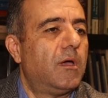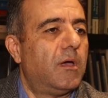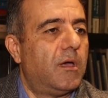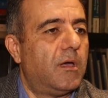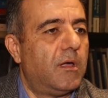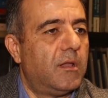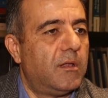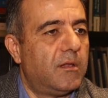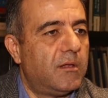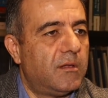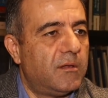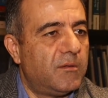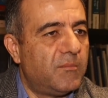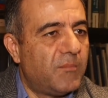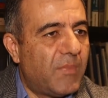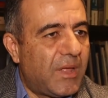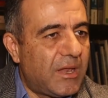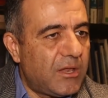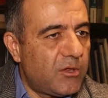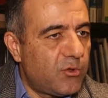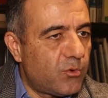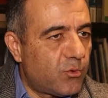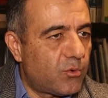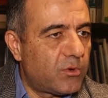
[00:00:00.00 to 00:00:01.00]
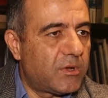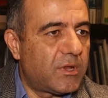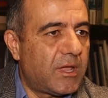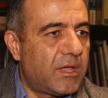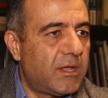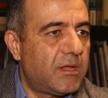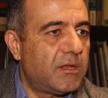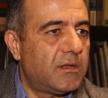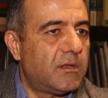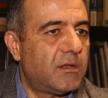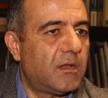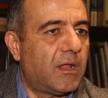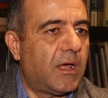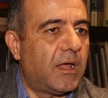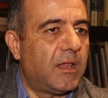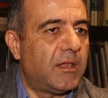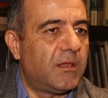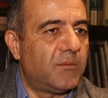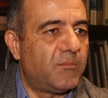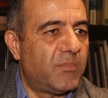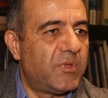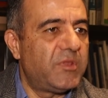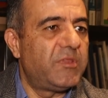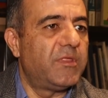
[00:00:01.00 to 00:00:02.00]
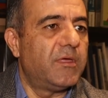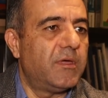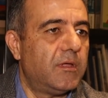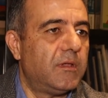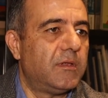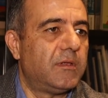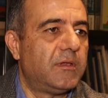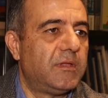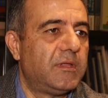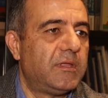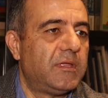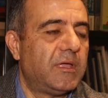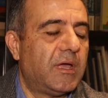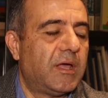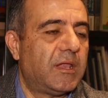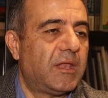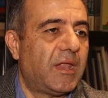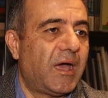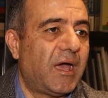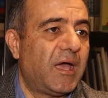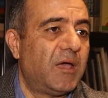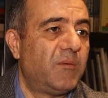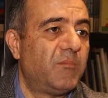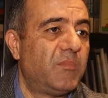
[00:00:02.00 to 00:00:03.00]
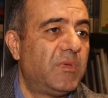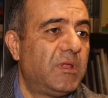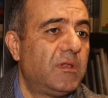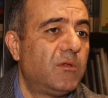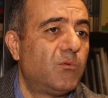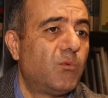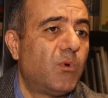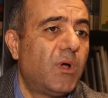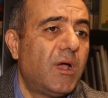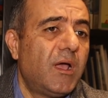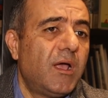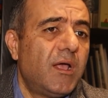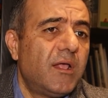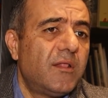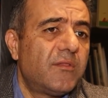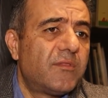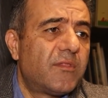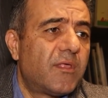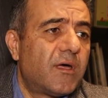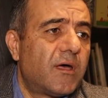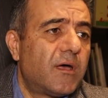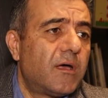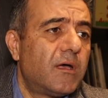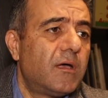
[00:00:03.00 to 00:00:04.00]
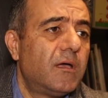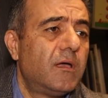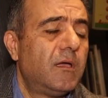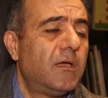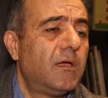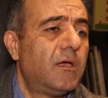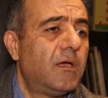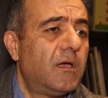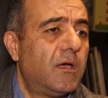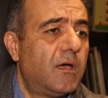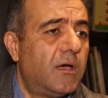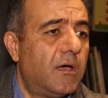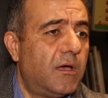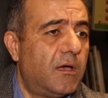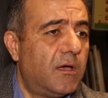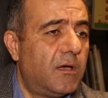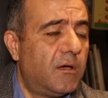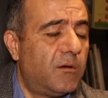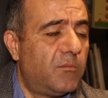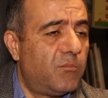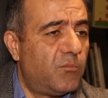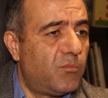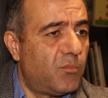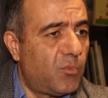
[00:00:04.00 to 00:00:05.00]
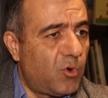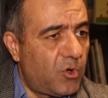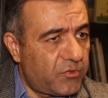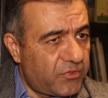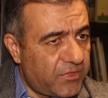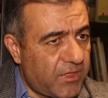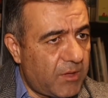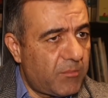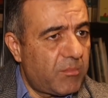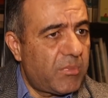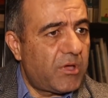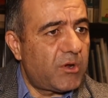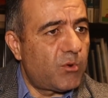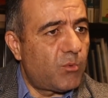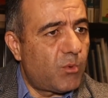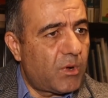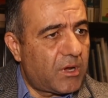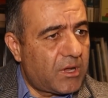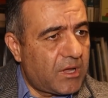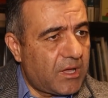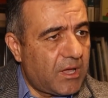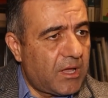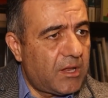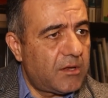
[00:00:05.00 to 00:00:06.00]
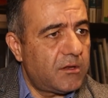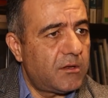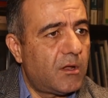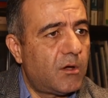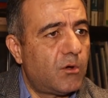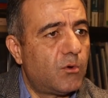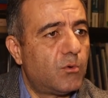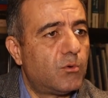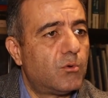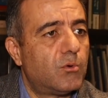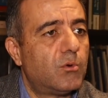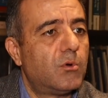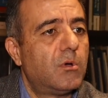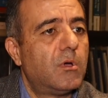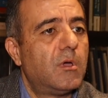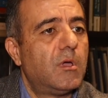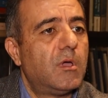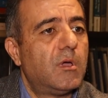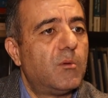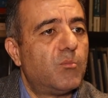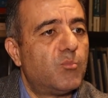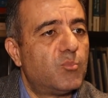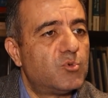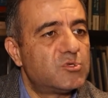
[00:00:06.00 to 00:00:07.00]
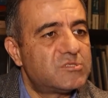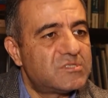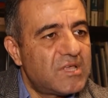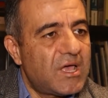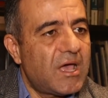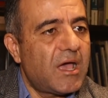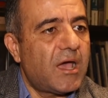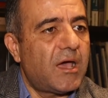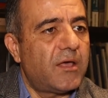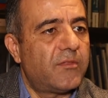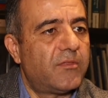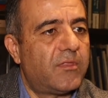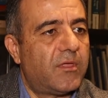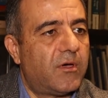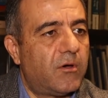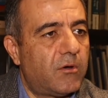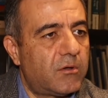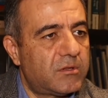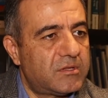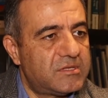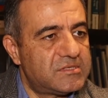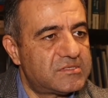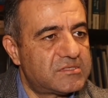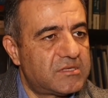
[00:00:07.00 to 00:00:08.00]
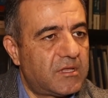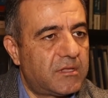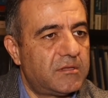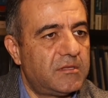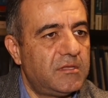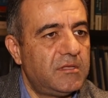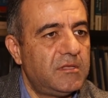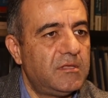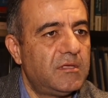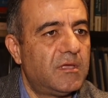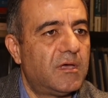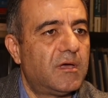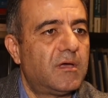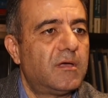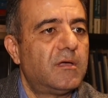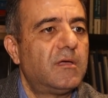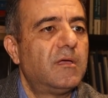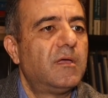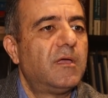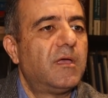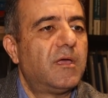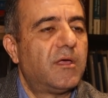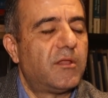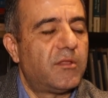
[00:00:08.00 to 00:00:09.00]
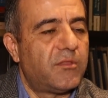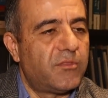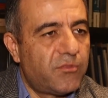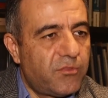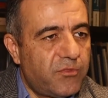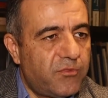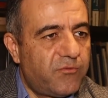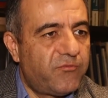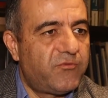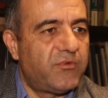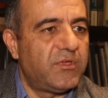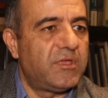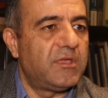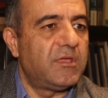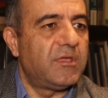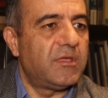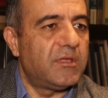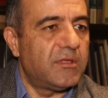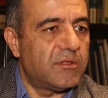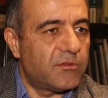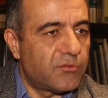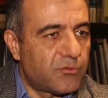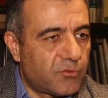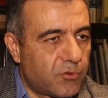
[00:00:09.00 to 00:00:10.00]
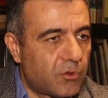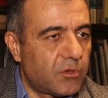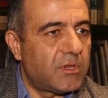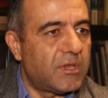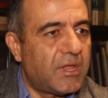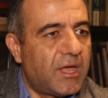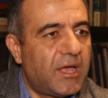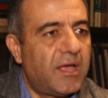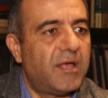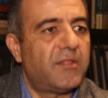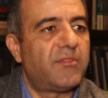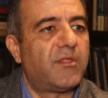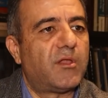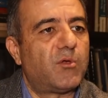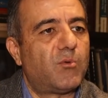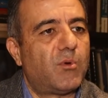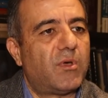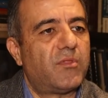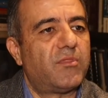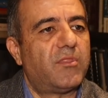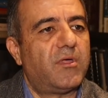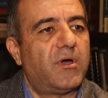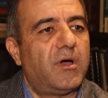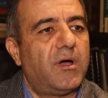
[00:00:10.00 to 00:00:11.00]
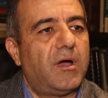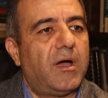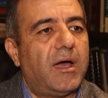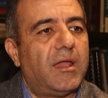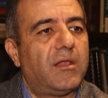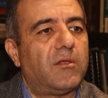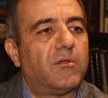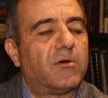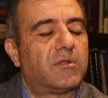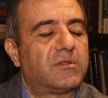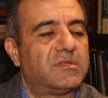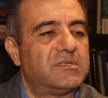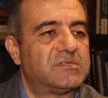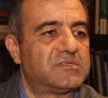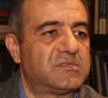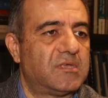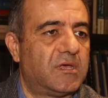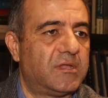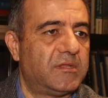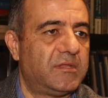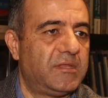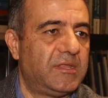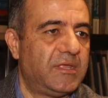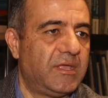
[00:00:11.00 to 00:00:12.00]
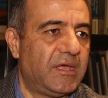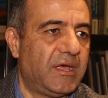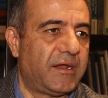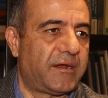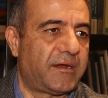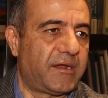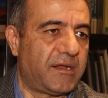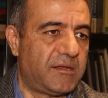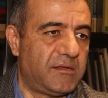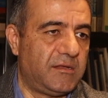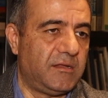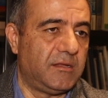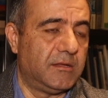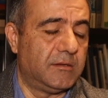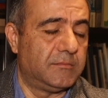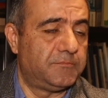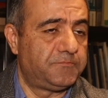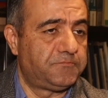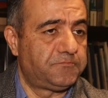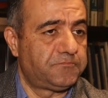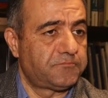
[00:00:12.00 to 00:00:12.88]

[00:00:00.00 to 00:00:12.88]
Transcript: آه، المليونين البدء للعامل وهذا آه، معتبر وكأنه مساعدة اقتصادية في ظل هذا الوضع الاقتصادي الرديء